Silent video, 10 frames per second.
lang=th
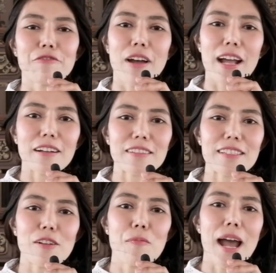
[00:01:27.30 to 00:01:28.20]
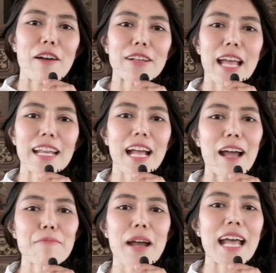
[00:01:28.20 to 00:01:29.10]
ฝั่งเจ้าบ่าวนั้นนะ
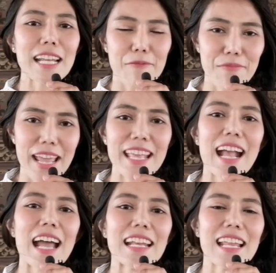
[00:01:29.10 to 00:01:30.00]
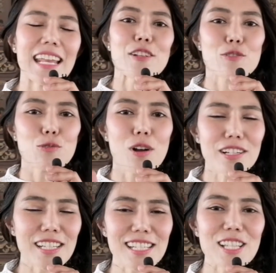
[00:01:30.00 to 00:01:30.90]
คะมาทำไมกันนั่นเองช่วง
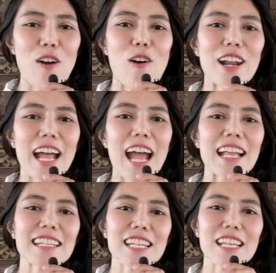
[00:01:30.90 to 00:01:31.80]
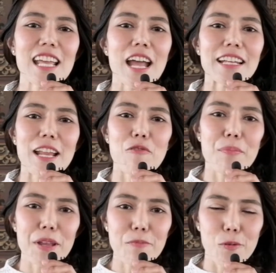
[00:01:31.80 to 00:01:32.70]
ที่สองนะคะที่นับ
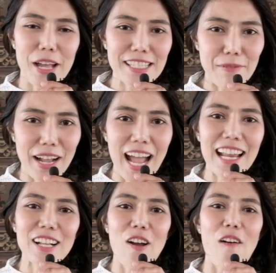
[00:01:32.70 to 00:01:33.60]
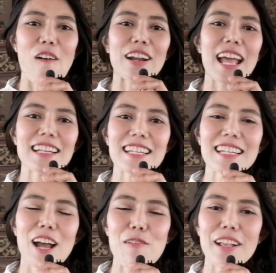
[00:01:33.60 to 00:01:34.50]
ว่าเป็นบทบาทสำคัญของหน้าที่
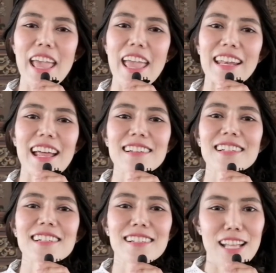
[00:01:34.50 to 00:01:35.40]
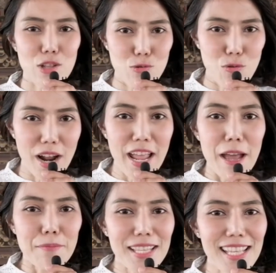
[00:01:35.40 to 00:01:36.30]
เฒ่าแก่นั่นก็คือในช่วง
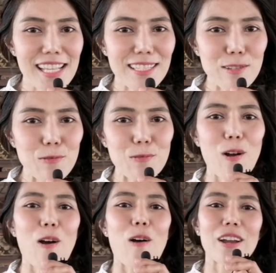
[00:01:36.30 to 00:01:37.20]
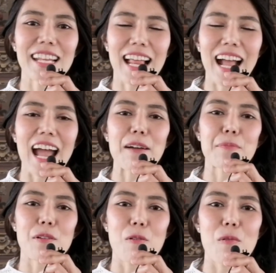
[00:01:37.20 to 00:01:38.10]
พิธีสู่ขอนี่แหละค่ะ
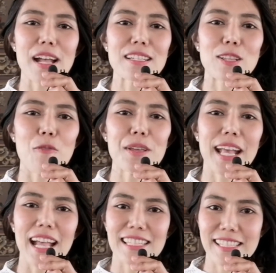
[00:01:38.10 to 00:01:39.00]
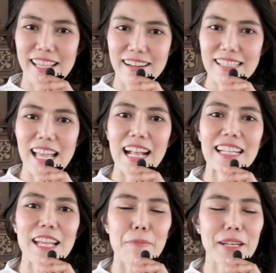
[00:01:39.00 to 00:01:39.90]
เพราะว่าจะต้องมีการเจรจากั
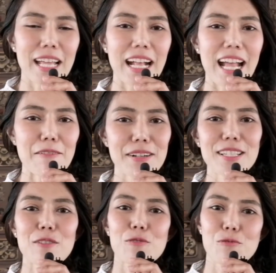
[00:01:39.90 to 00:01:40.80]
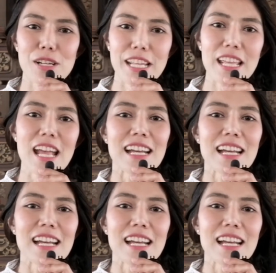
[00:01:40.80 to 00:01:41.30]
นอย่างเป็นทางการเมื่อสักครู่นี้